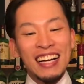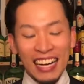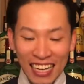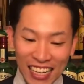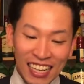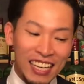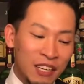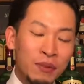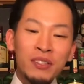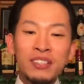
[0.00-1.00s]
はい、
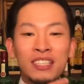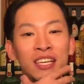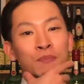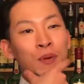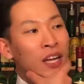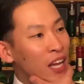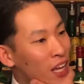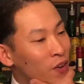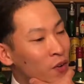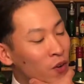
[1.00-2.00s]
ハイボールってやっぱ
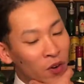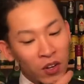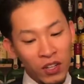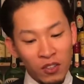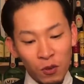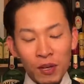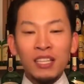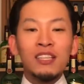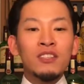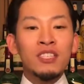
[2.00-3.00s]
ねこう飲み
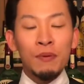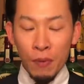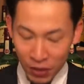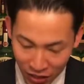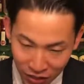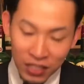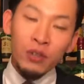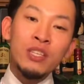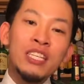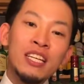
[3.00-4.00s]
方としてやっぱめちゃくちゃ
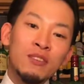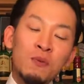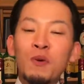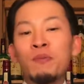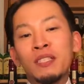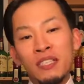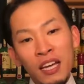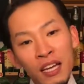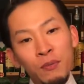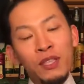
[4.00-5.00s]
美味しいなと思います
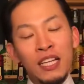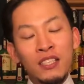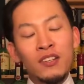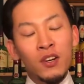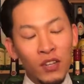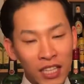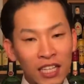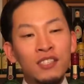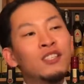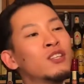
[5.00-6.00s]
ねもう夏はこうやって
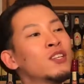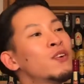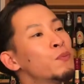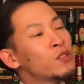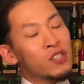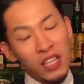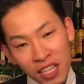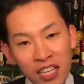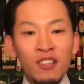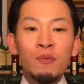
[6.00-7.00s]
暑い時はもうすっ
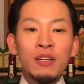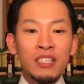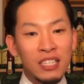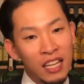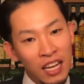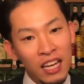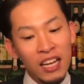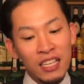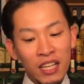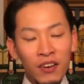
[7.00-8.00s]
きり飲めるしね
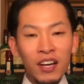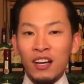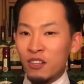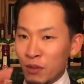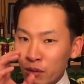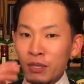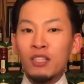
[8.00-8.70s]
爽やかグビグビっ